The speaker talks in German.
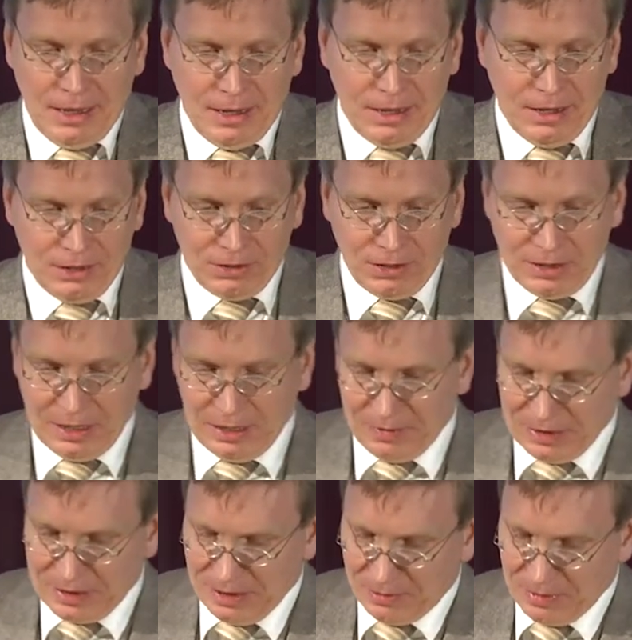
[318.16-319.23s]
äh, äh sonst
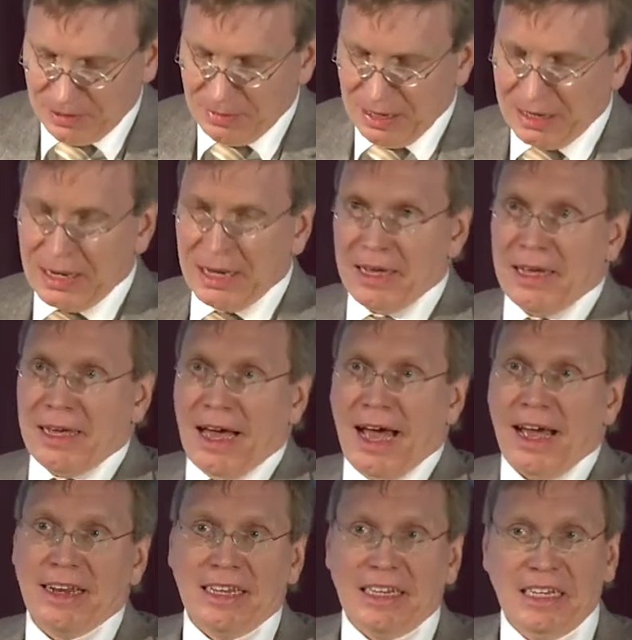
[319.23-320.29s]
etwas damit macht
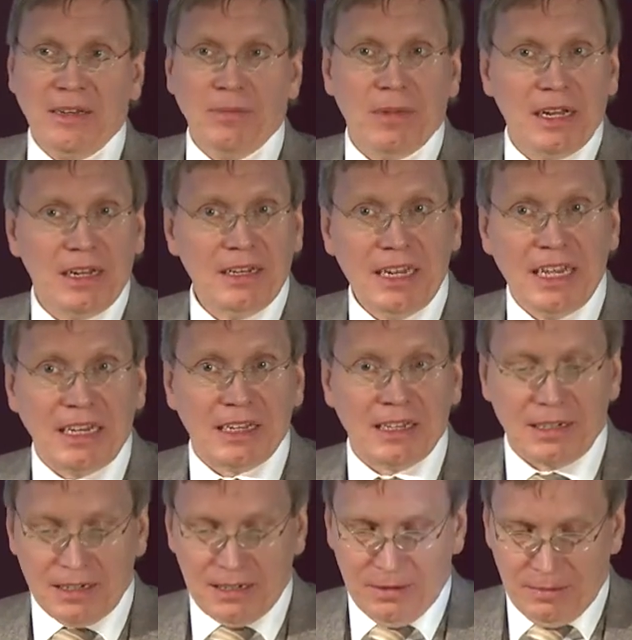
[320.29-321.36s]
eine E-Mail
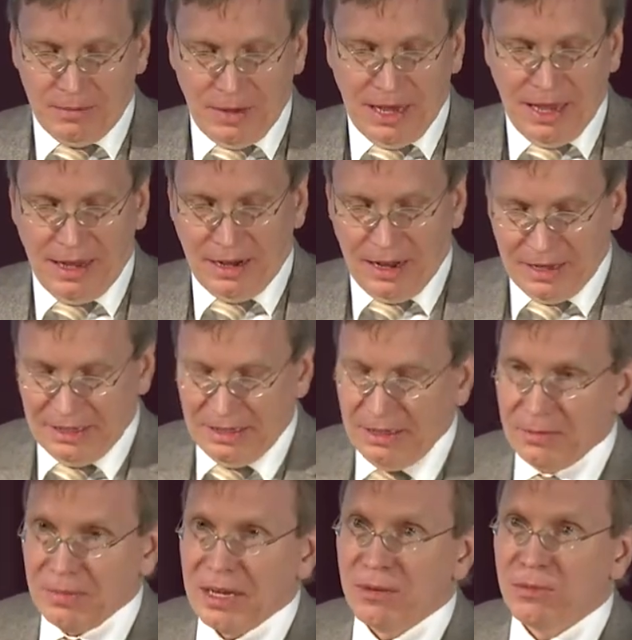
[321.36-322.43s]
nicht. Bei einer
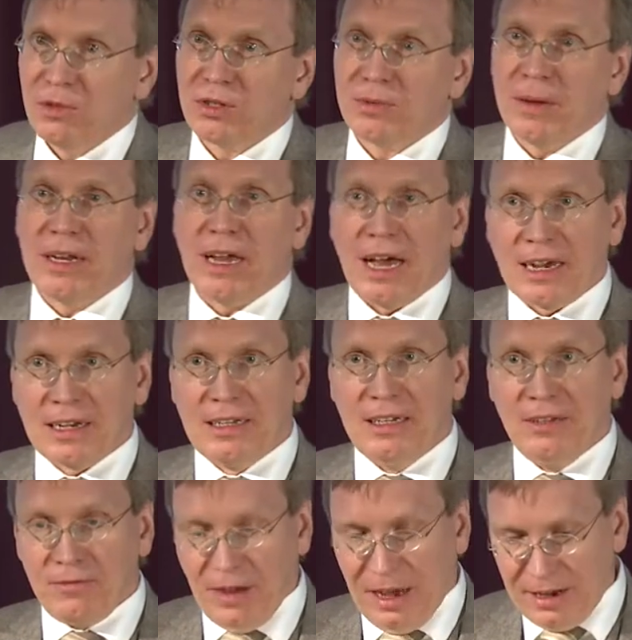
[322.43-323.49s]
E-Mail muss man
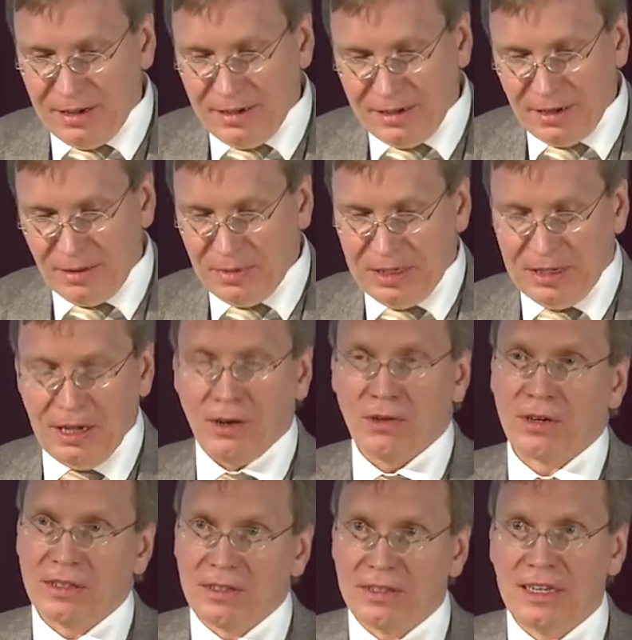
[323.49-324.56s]
aktiv handeln, damit die
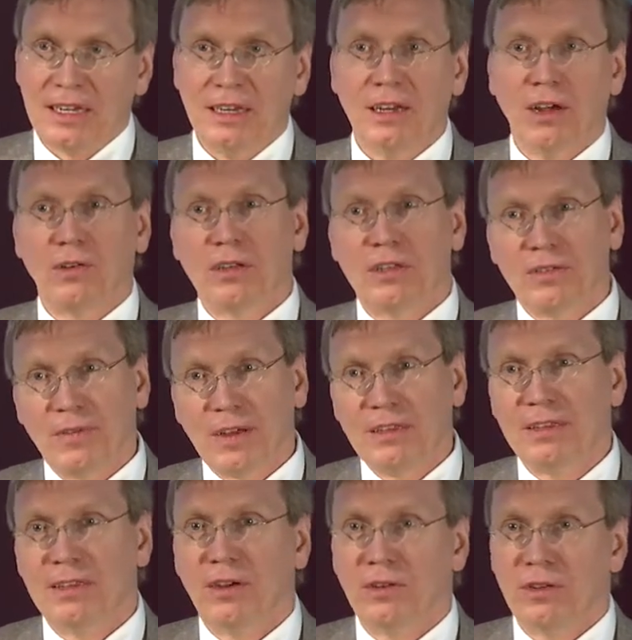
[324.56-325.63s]
auch in 10, auch in
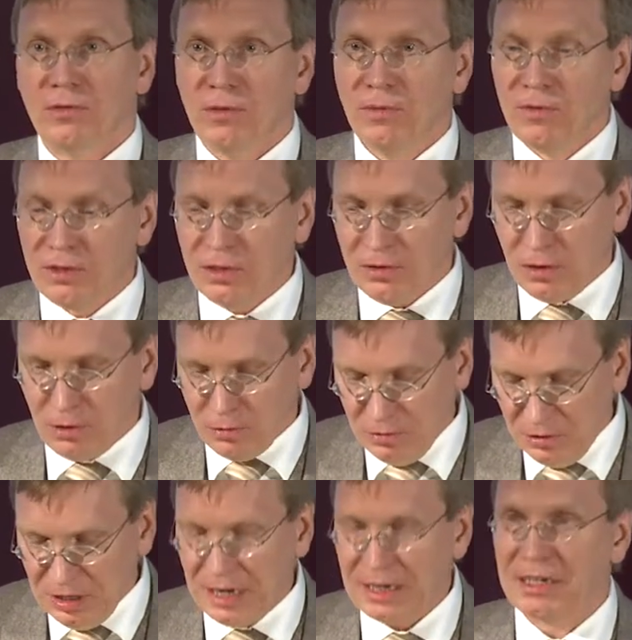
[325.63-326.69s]
20, auch in 50 oder
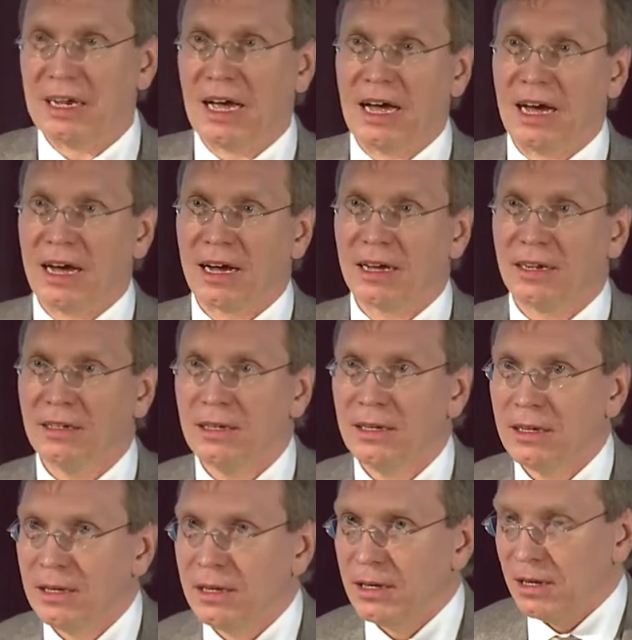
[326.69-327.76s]
100 Jahren
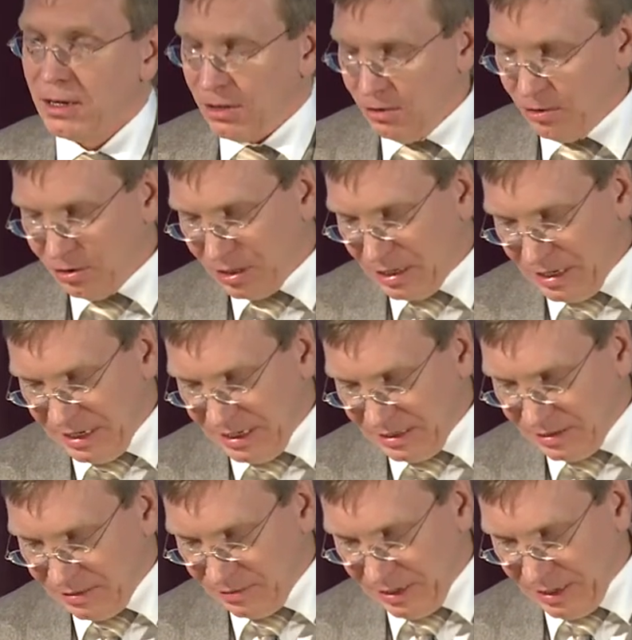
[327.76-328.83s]
noch
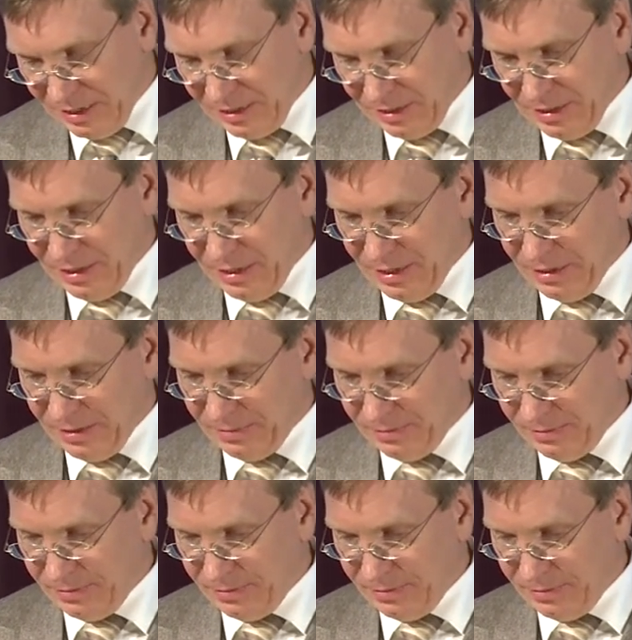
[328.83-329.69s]
gelesen werden kann.